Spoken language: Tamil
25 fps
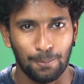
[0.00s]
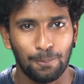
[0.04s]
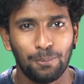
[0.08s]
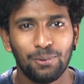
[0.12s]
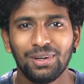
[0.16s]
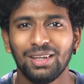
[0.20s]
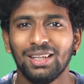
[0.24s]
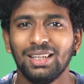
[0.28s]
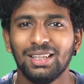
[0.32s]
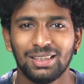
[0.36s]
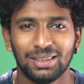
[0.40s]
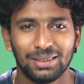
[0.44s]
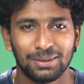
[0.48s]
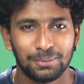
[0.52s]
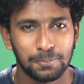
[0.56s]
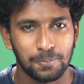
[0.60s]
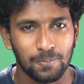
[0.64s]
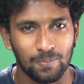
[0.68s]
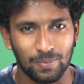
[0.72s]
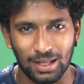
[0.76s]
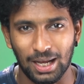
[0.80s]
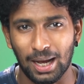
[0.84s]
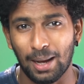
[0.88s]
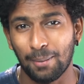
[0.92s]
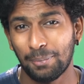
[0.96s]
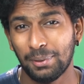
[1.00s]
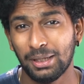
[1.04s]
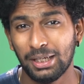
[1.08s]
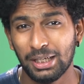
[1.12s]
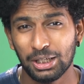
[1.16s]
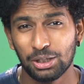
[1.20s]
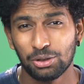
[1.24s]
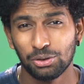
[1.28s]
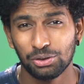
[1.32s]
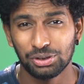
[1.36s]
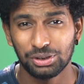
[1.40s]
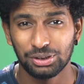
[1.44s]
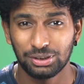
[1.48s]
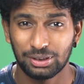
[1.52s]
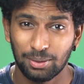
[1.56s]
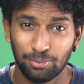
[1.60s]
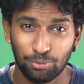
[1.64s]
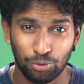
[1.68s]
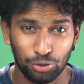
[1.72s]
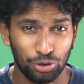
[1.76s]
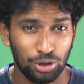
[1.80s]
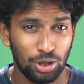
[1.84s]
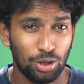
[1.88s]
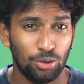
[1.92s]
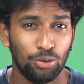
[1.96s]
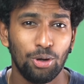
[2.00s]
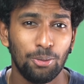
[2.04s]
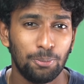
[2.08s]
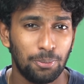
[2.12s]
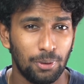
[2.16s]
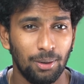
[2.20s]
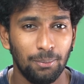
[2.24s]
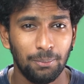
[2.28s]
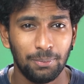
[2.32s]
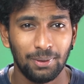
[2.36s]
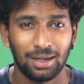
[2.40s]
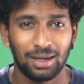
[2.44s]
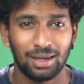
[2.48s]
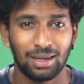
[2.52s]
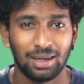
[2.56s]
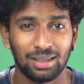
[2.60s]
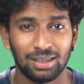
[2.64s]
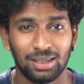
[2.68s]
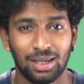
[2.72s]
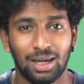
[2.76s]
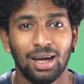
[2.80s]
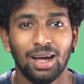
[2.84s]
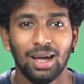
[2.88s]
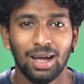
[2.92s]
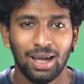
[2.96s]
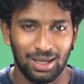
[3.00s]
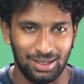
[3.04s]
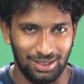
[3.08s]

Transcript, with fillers: புரியுது ஆப்பிள் ஈகோ சிஸ்டம் ஒன்றும் அவ்வளோ பாப்புலரில் தான்